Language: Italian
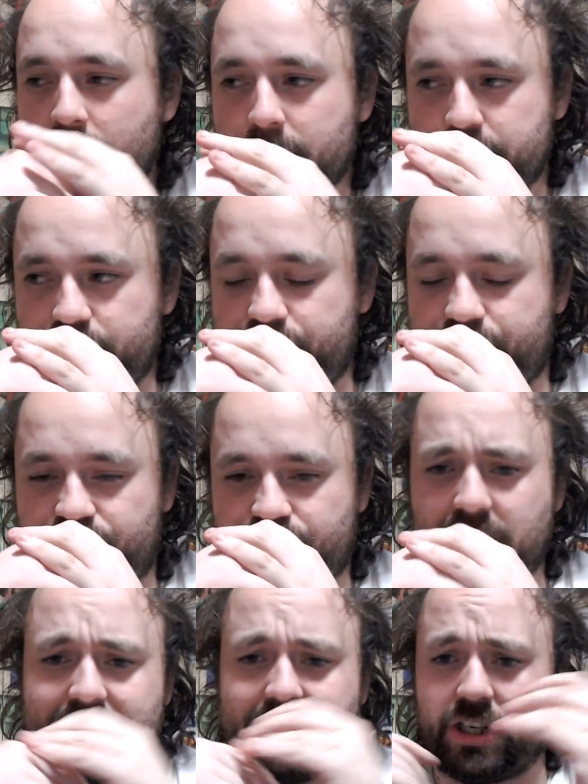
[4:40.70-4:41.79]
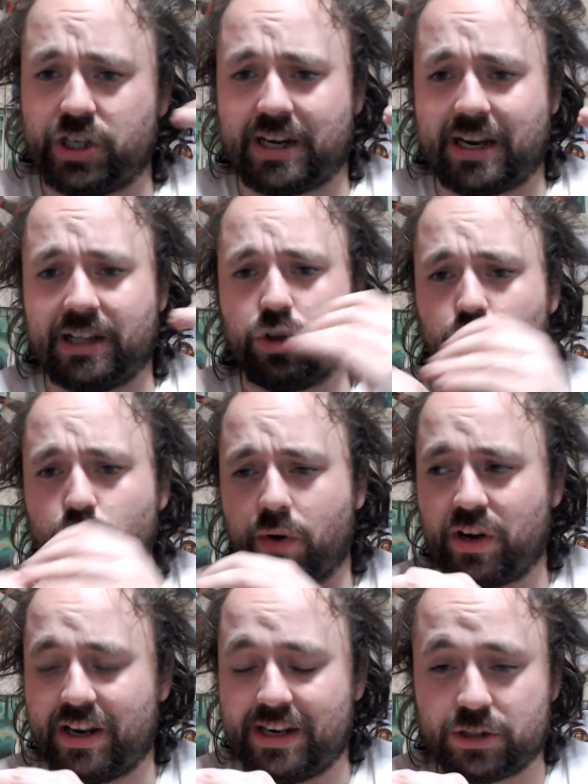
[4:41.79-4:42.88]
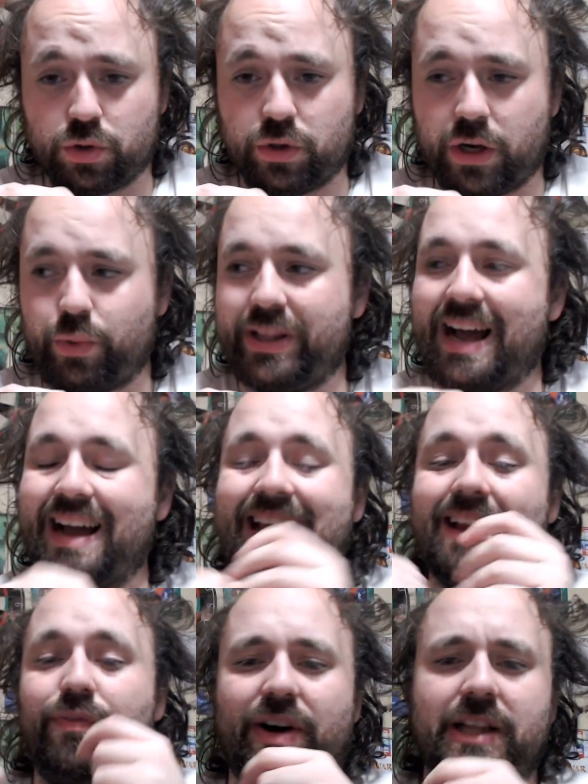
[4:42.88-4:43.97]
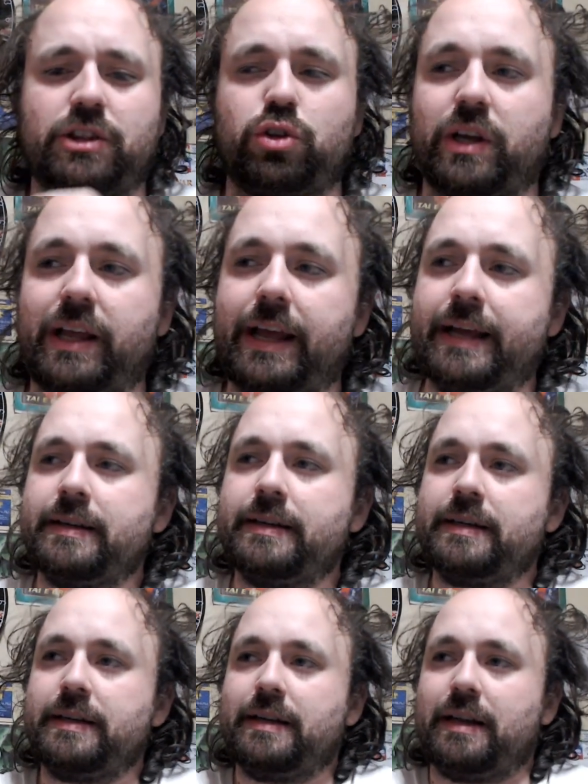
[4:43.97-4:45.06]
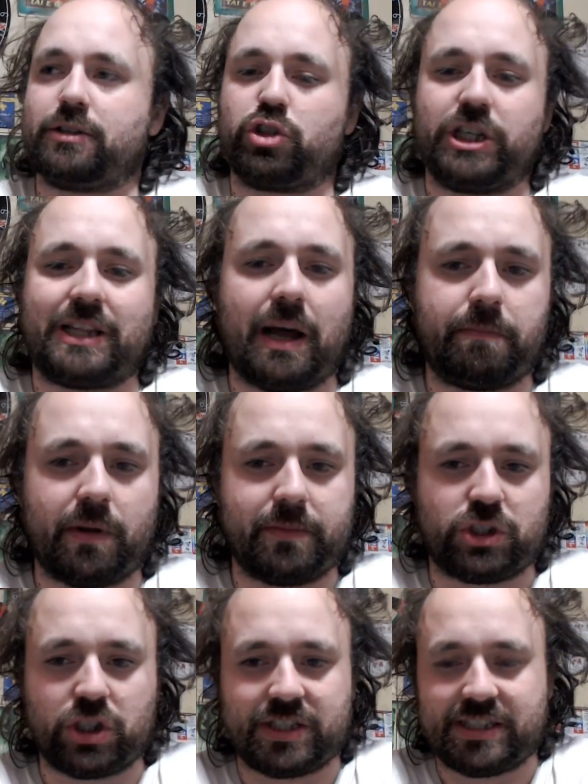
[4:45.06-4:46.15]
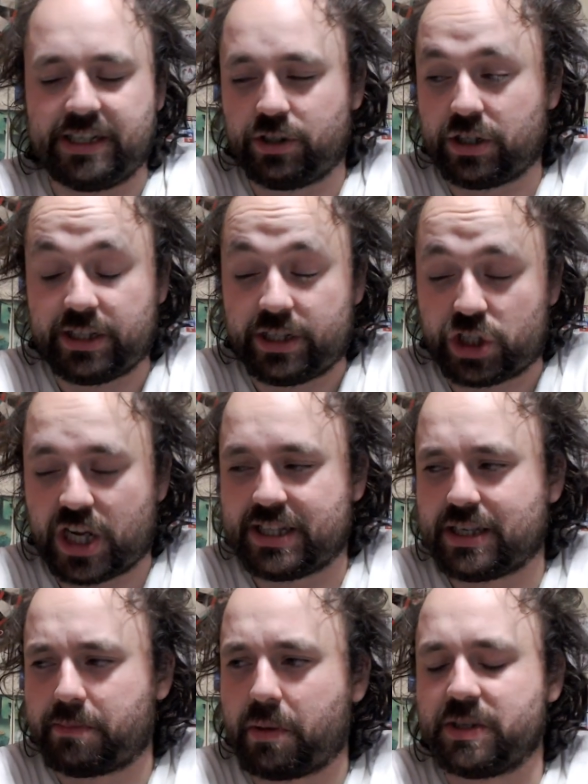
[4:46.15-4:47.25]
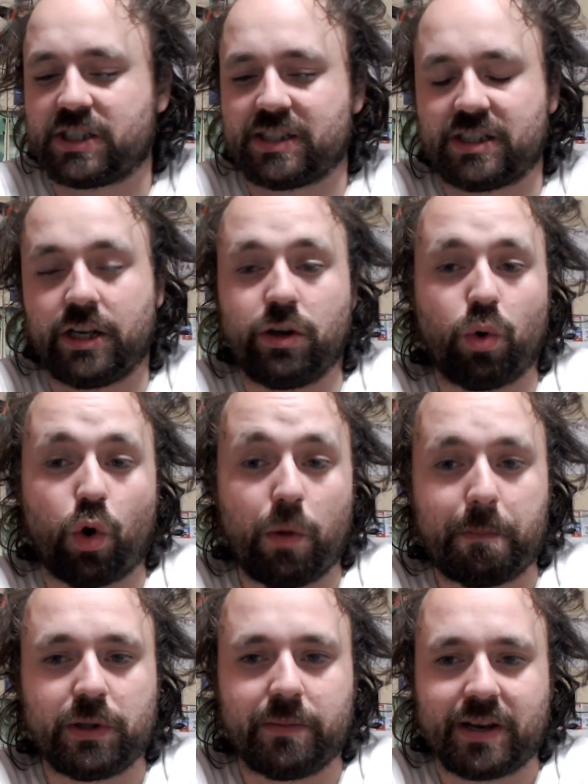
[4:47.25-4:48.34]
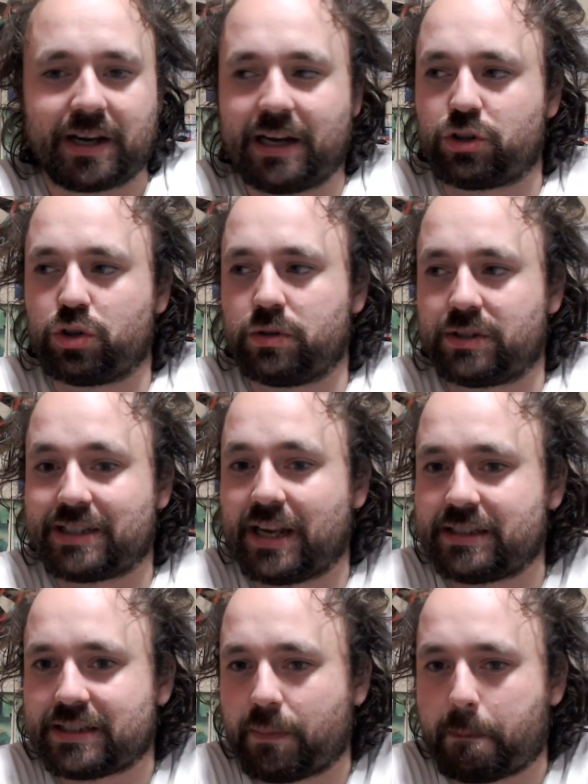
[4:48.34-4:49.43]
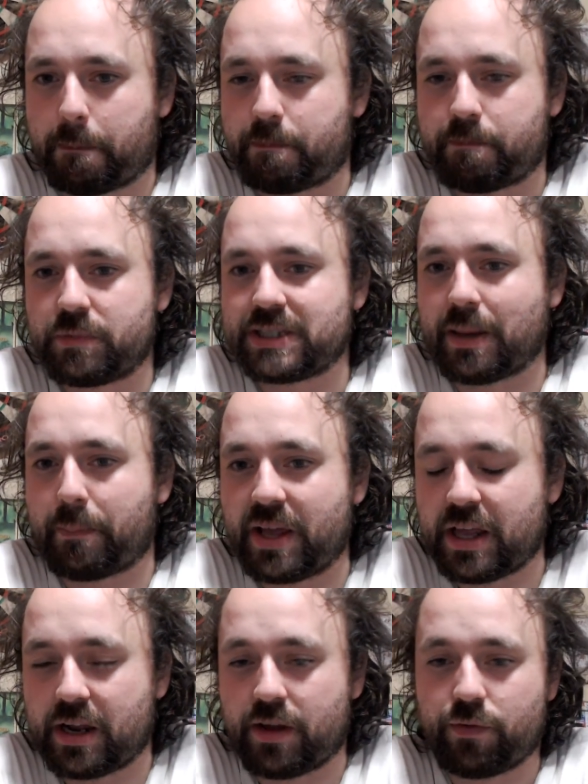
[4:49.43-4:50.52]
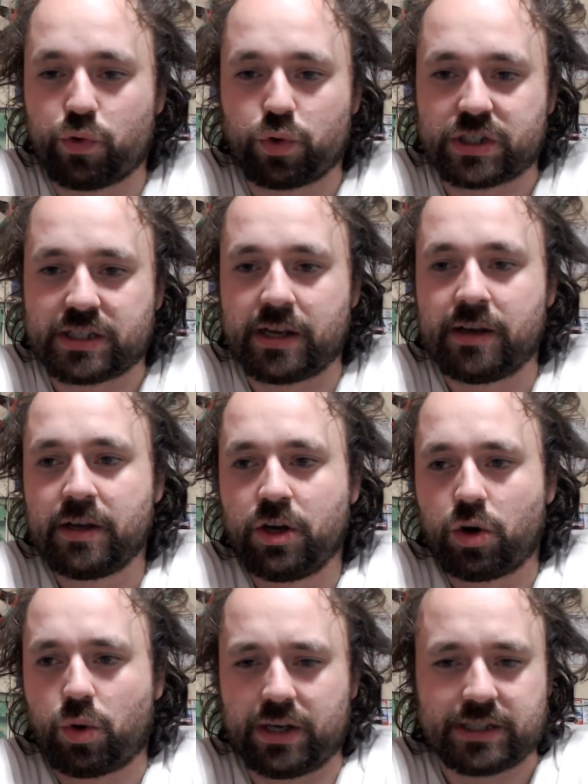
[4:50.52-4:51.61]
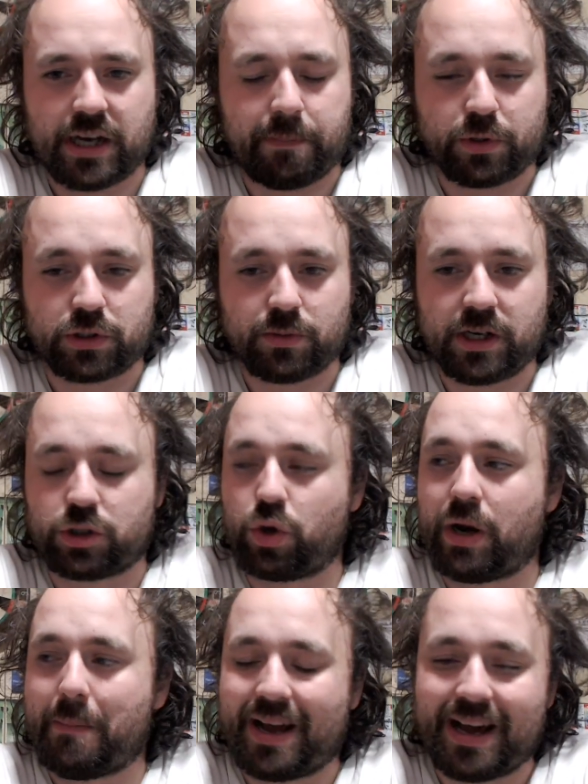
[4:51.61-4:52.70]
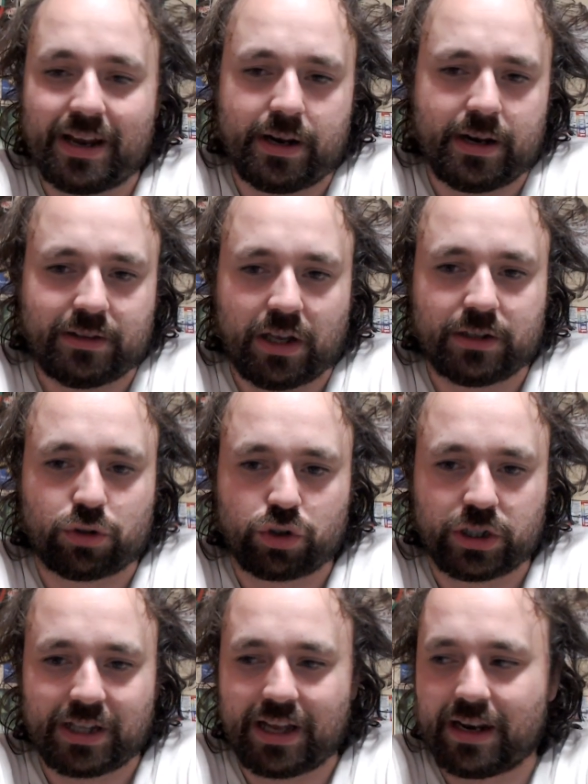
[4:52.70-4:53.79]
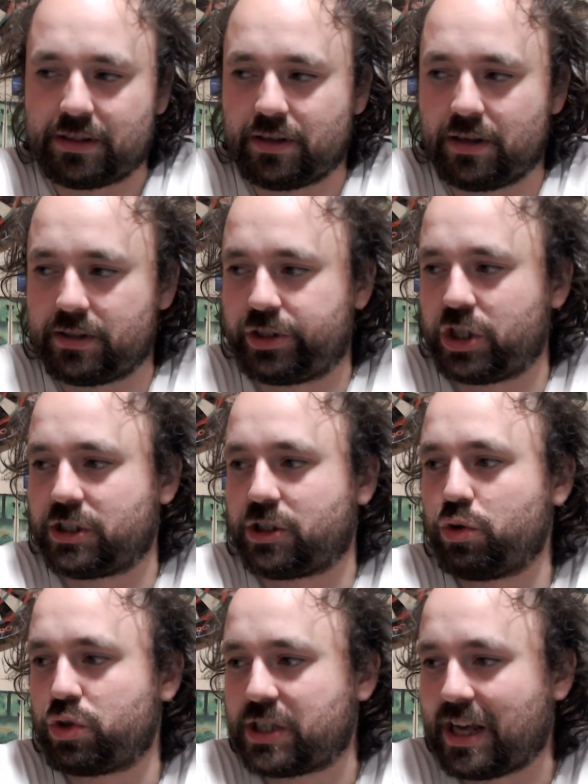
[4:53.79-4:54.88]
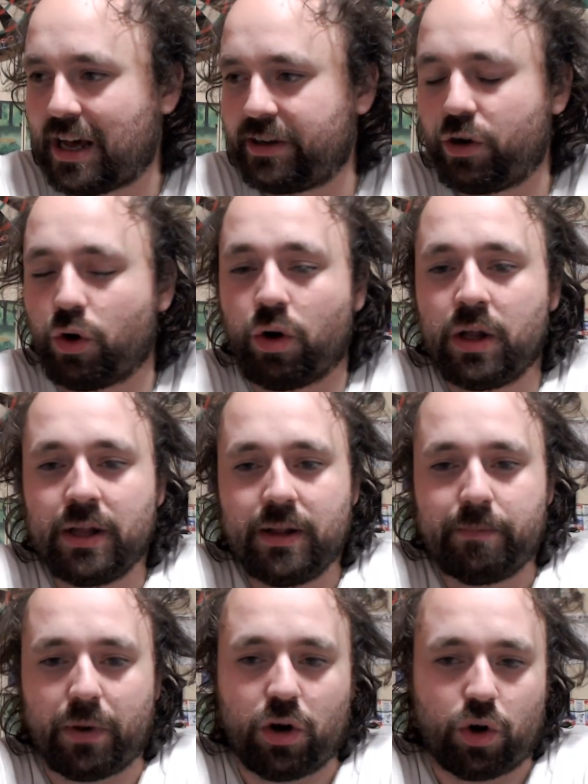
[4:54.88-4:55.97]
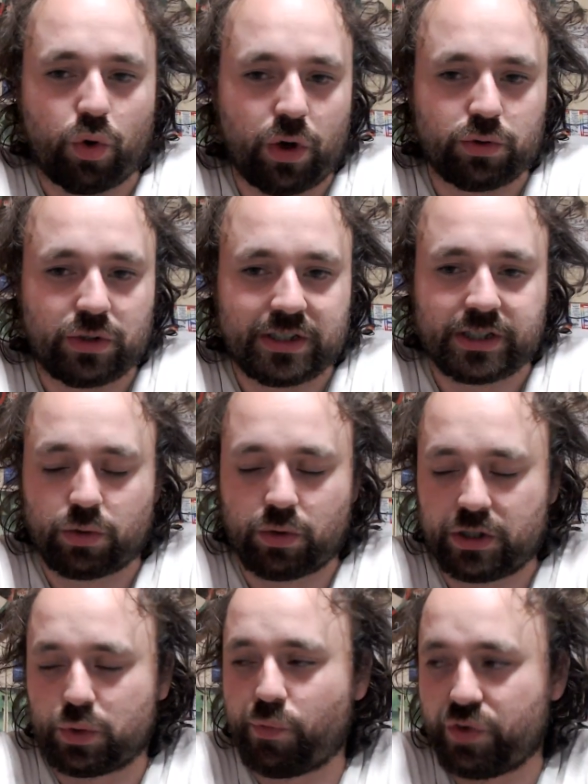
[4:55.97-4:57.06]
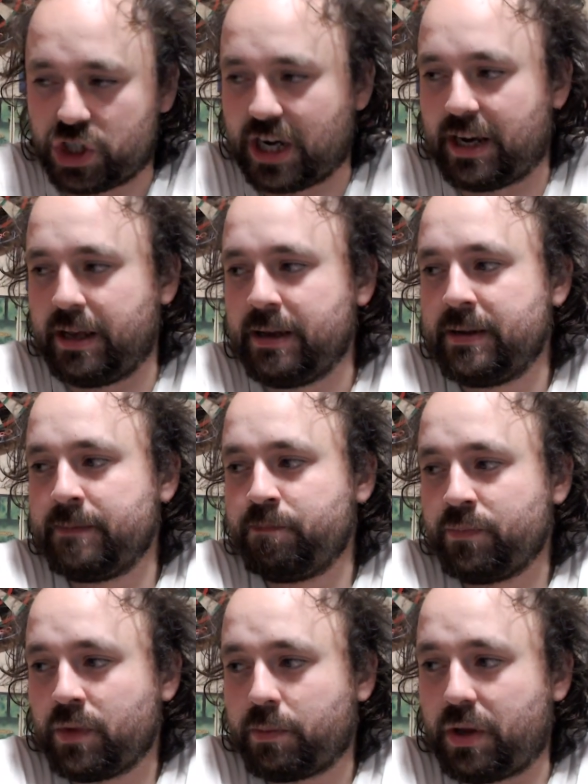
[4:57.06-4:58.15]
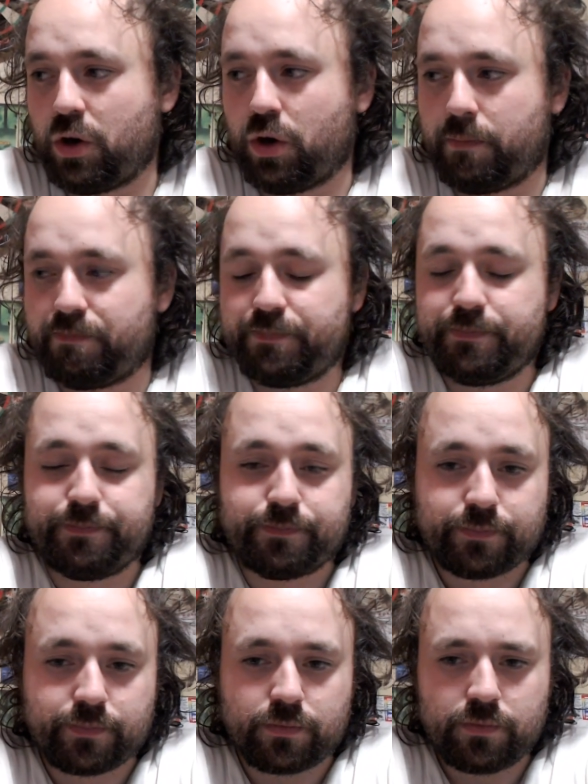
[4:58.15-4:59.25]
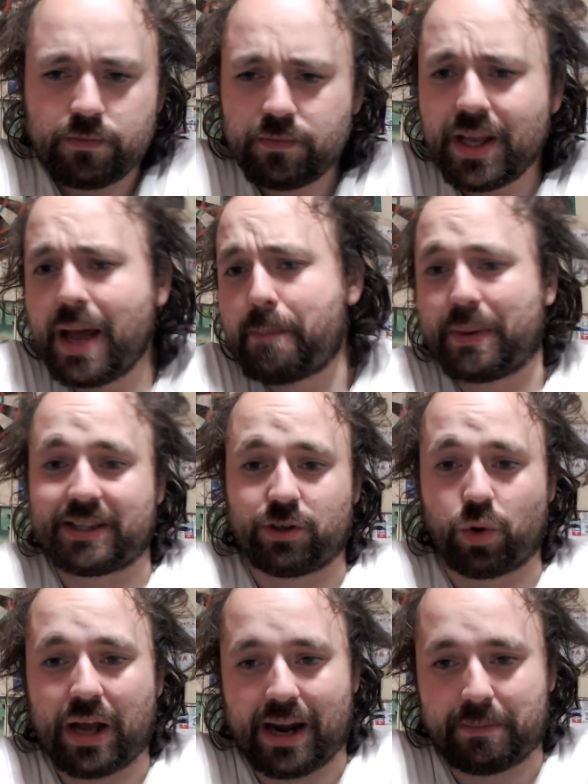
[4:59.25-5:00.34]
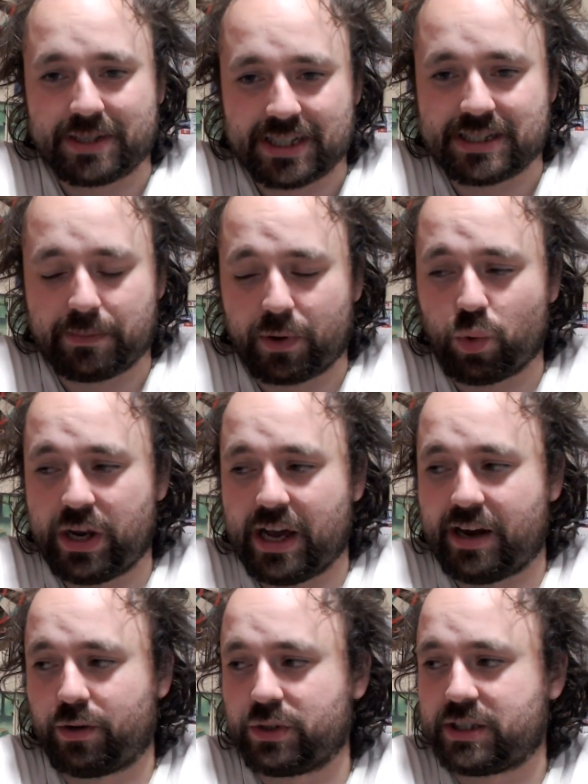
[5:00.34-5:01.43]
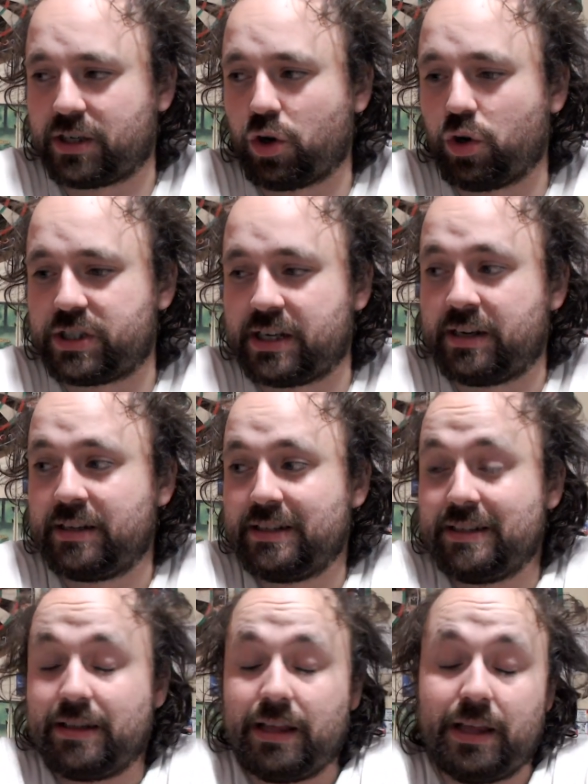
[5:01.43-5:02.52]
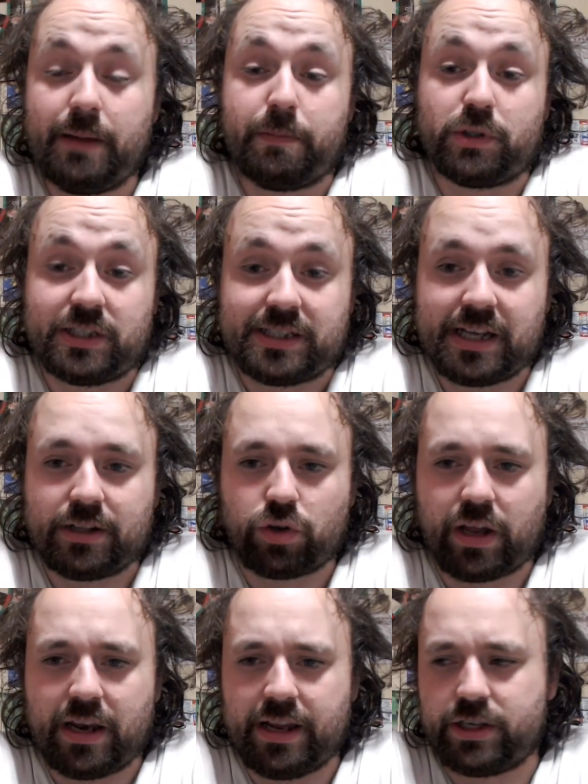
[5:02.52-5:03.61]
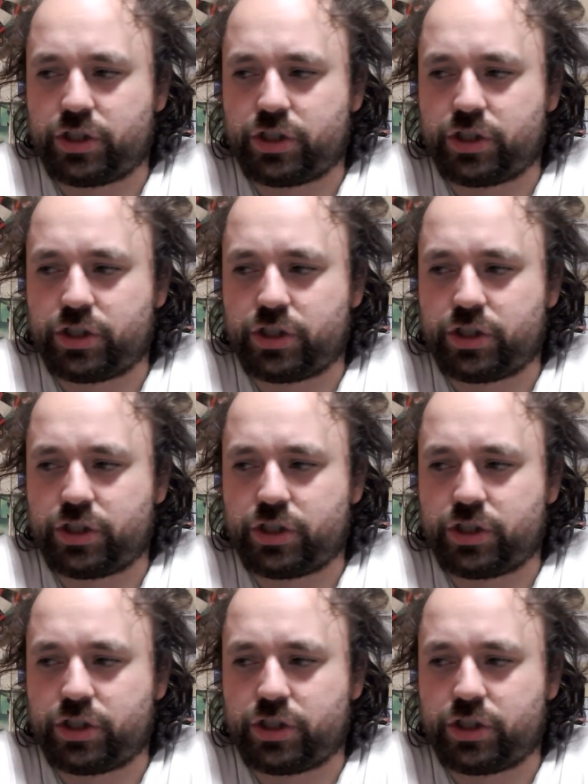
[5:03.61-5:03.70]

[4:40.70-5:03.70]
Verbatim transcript: e sta cercando il nuovo allenatore, quindi anche il fatto che la società abbia messo a segno a dirigenza, abbia messo a segno un colpo di mercato senza sapere forse quale sarà il prossimo allenatore, magari in realtà la società, la, la dirigenza lo sanno, però ancora non è stato reso ufficiale. Però è particolare, abbastanza peculiare questa cosa, ipotizzando che Lecce